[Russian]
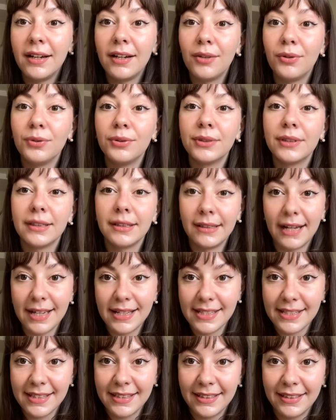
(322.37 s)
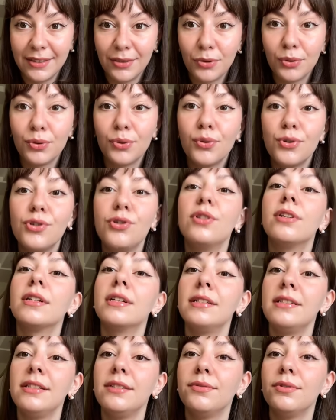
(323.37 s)
он классный, он очень
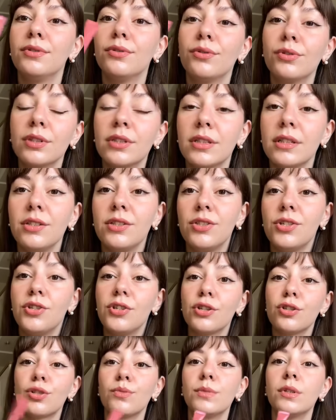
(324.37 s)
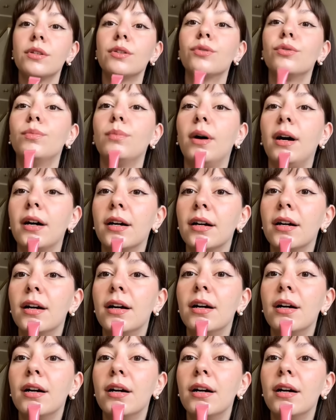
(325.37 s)
красивый, он, кстати, сейчас у меня на губах,